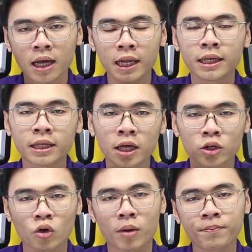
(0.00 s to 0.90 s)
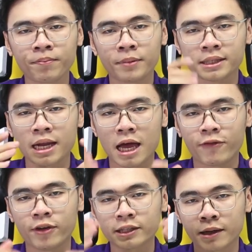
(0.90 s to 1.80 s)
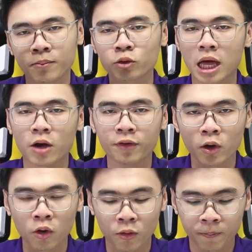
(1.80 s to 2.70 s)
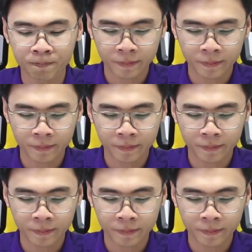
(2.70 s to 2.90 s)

link nhóm mình sẽ để ở phía phần mô tả của video